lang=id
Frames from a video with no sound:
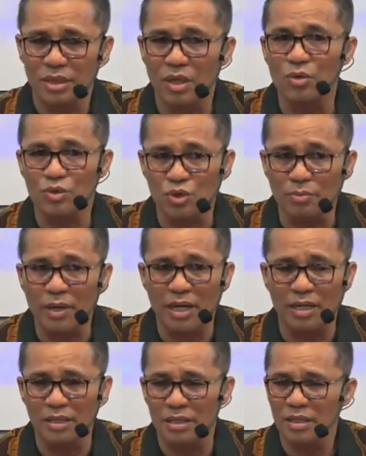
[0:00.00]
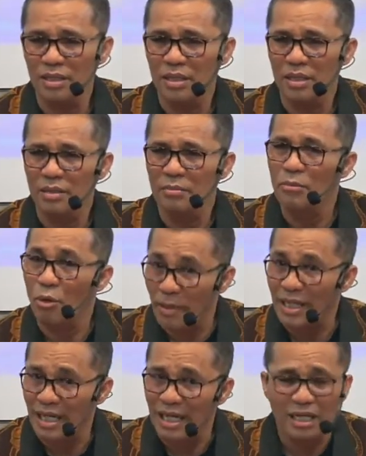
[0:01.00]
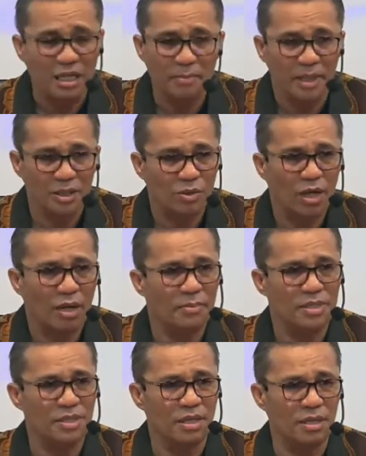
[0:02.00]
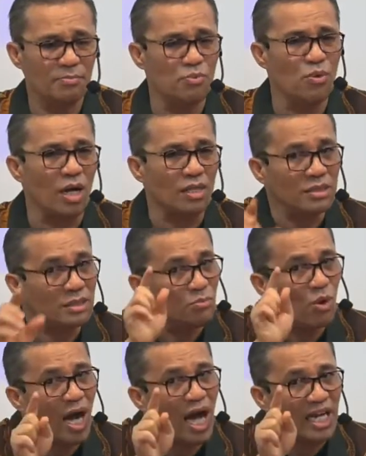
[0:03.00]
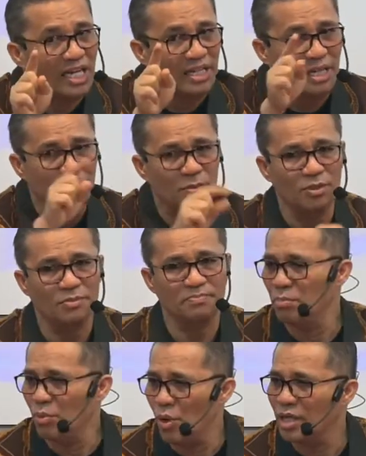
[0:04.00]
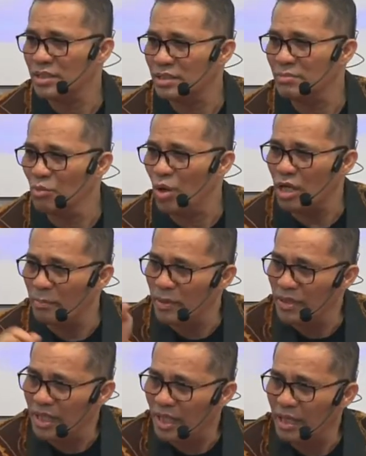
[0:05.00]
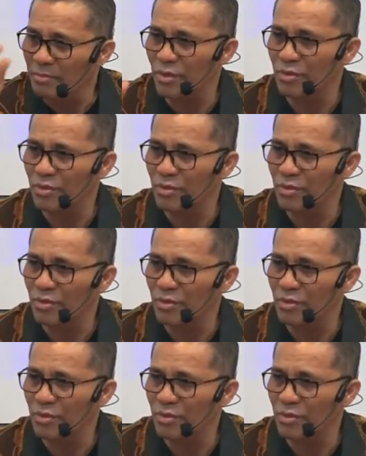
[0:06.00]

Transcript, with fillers: Kau coba mau berkenan kepada Tuhan nggak bisa. Buang semua agendamu. Buang semua kepentingan.